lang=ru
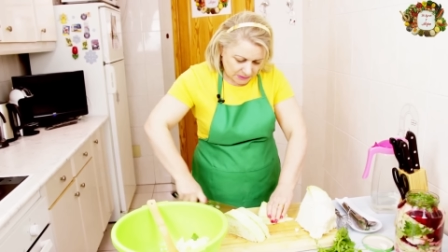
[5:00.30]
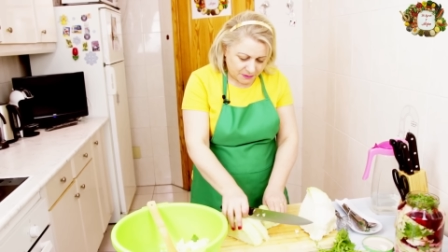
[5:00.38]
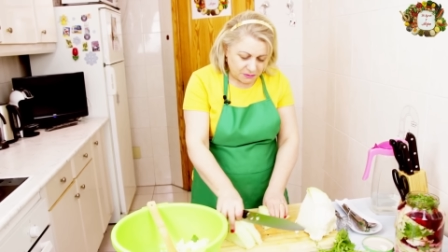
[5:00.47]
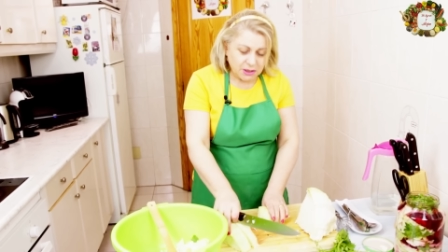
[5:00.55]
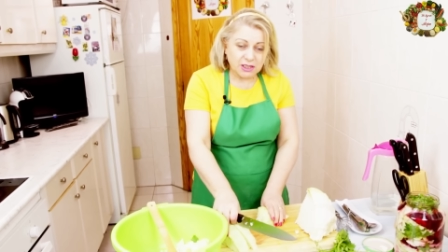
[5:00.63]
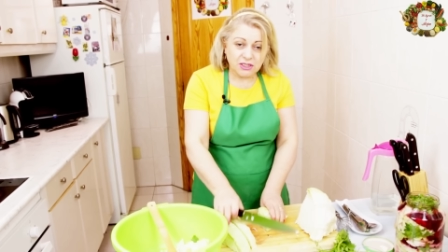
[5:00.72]

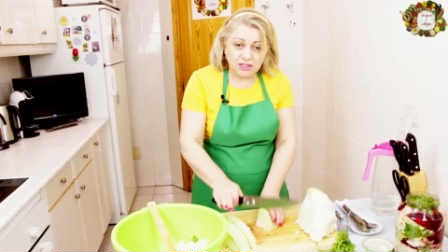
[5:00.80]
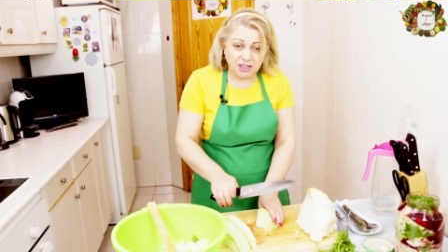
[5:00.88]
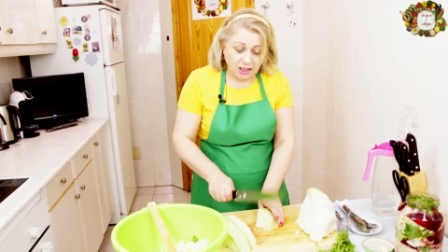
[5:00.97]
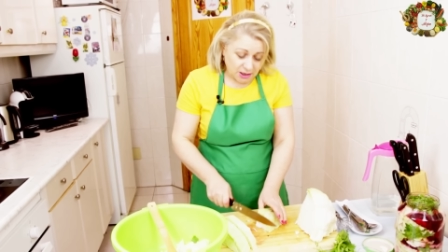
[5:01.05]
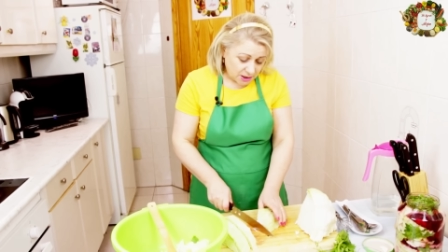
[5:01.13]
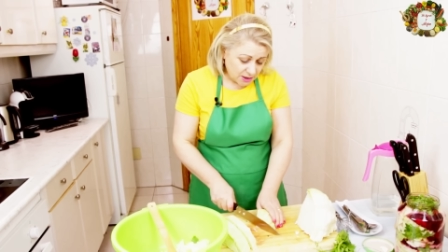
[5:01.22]
Вы режьте
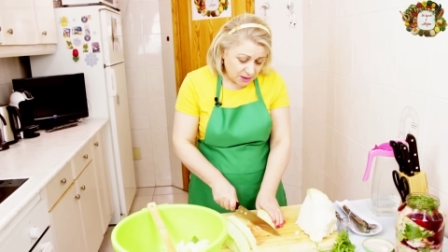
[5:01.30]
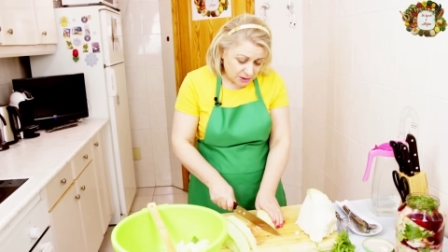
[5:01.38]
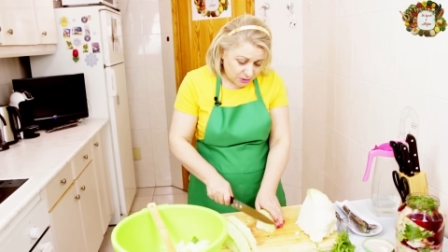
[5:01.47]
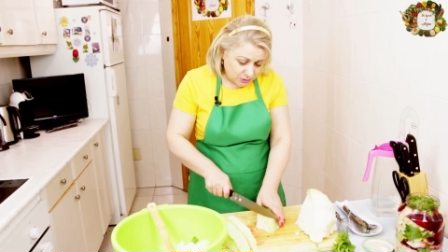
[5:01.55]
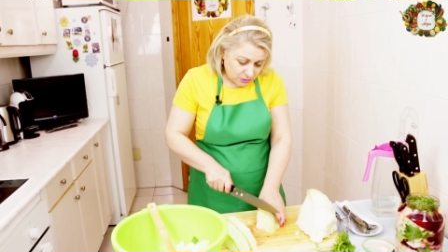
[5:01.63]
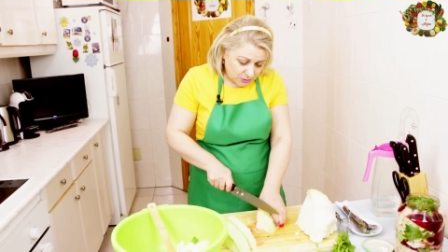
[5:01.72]
как хотите,
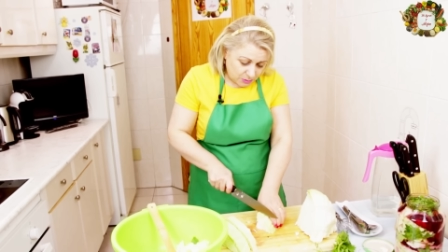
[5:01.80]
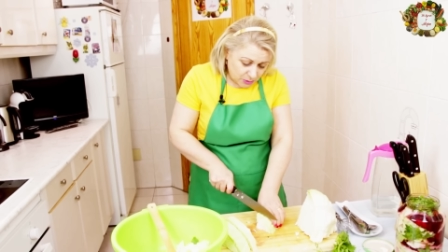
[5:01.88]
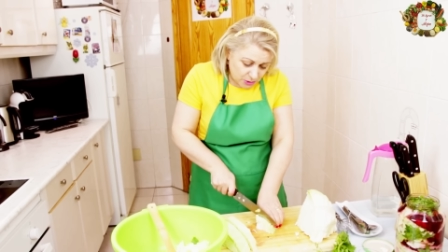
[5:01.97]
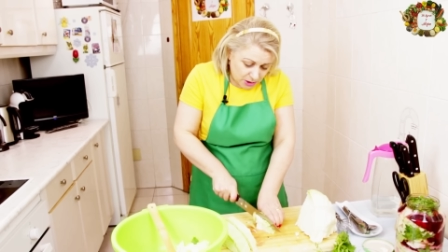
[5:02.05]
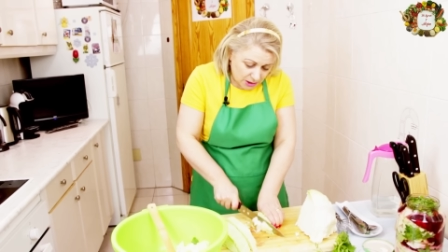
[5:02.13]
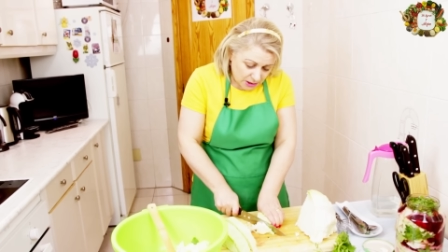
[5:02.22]
но
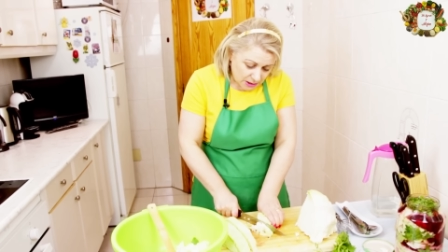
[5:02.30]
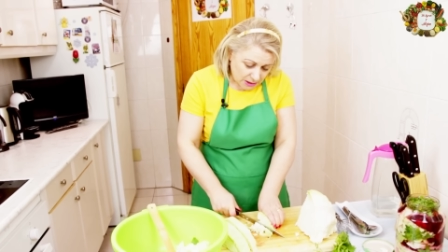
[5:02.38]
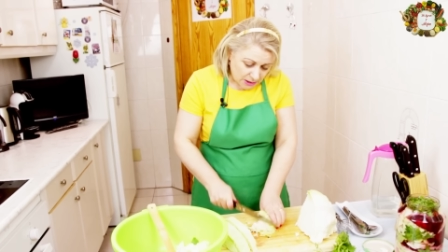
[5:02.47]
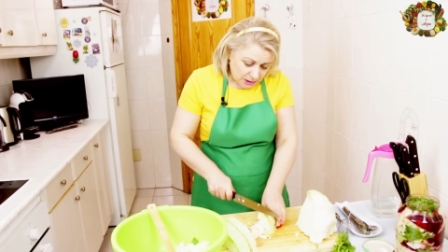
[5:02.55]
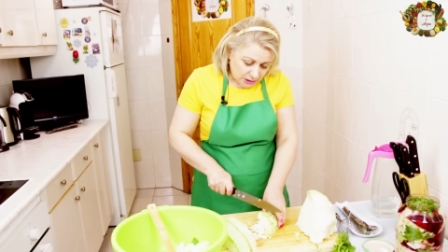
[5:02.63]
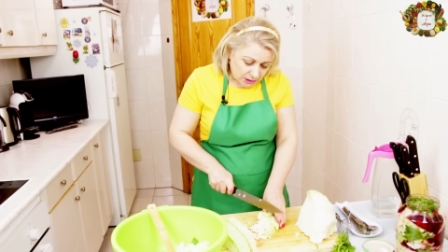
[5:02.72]
просто
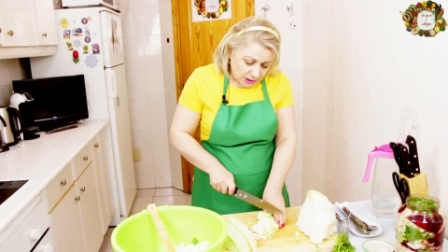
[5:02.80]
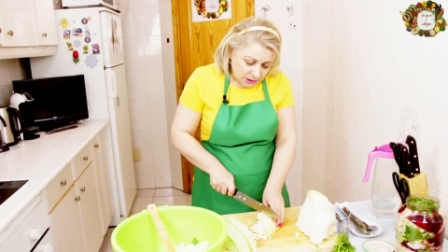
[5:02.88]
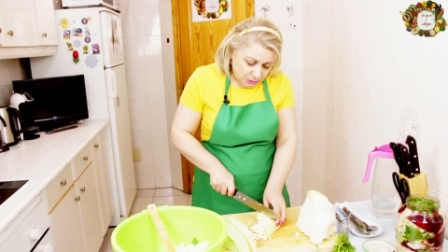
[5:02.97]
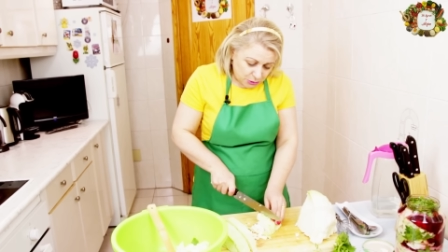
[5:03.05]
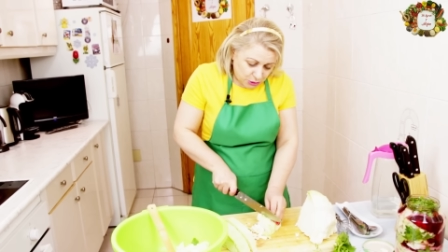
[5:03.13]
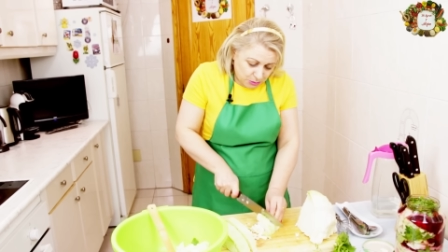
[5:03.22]
для
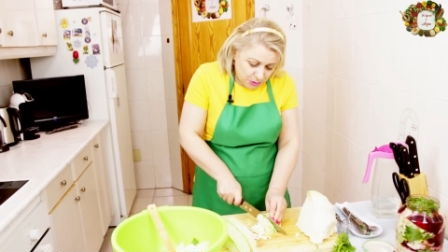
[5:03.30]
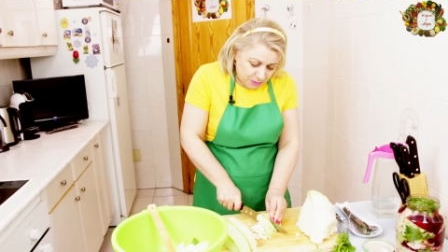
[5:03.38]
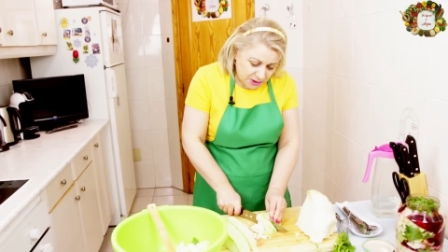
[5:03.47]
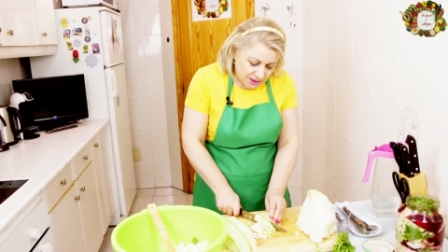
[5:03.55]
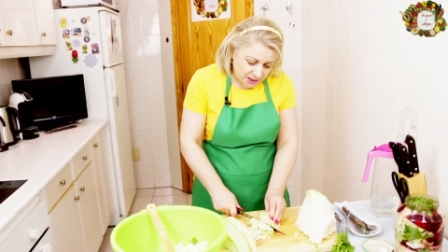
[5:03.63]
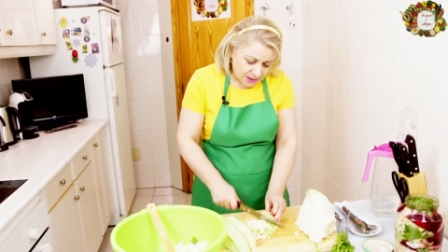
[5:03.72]
того, чтобы
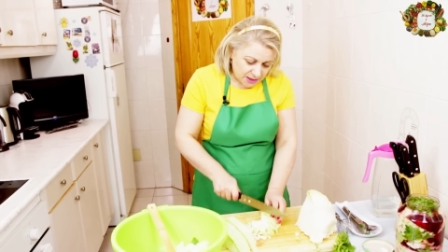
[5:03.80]
быстро